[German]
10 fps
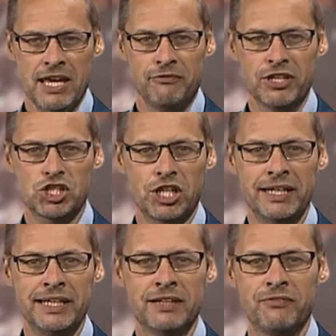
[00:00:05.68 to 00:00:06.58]
Wir
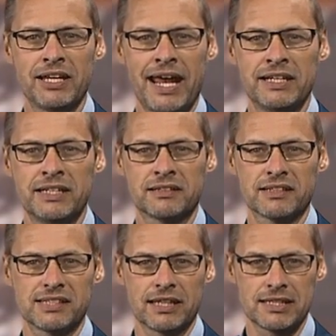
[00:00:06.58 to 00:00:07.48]
stellen Ihnen wieder einen
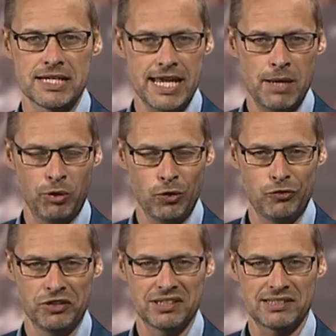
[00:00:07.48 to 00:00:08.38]
interessanten
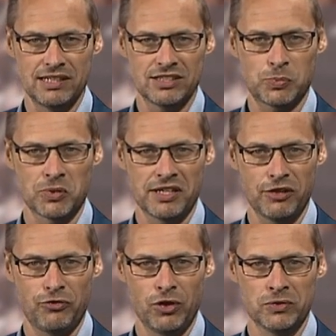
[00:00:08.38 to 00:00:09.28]
Lehrberuf in der Salzburg
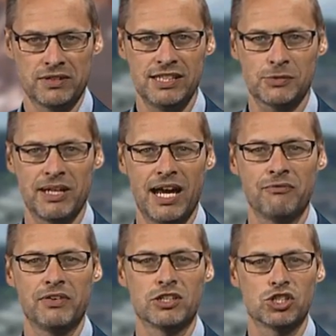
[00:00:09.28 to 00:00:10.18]
AG vor und diesmal
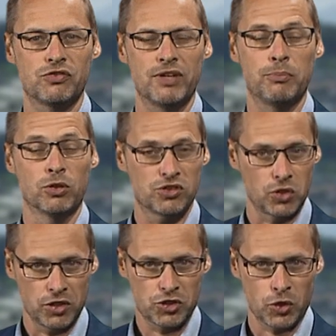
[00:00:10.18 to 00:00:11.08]
haben wir den Schwerpunkt
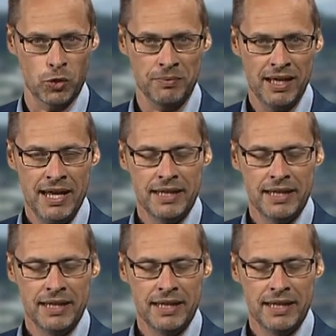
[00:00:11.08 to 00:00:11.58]
Sonnenstrom.